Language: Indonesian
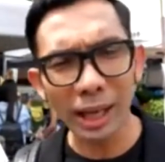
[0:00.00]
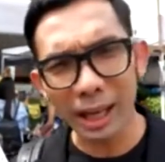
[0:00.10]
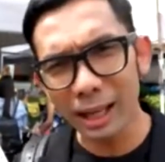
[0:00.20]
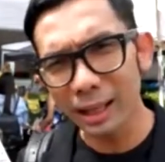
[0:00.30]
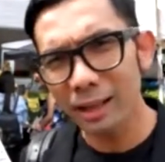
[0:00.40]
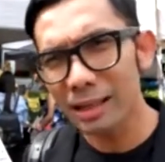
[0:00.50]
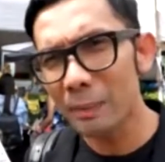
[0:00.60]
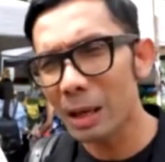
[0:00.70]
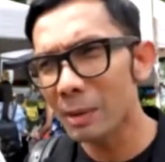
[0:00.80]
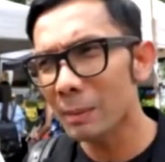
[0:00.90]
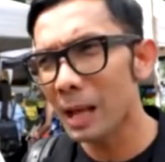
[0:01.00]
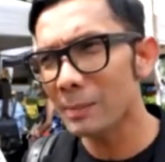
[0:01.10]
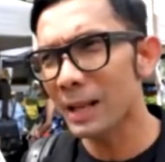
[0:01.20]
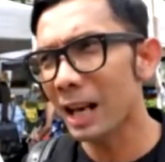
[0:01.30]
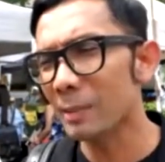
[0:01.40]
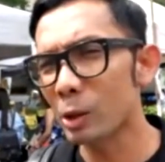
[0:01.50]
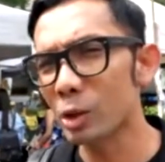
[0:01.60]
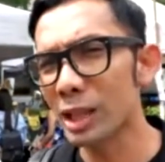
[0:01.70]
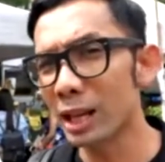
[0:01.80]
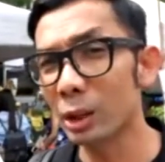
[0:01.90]
cairannya sama sama plasma darah
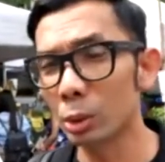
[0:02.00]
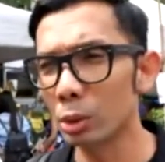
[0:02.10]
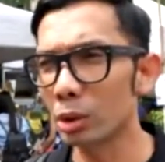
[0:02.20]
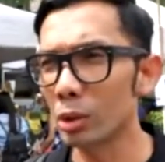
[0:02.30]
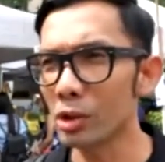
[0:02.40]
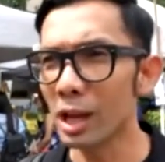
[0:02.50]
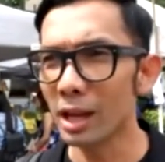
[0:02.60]
manusia gitu terus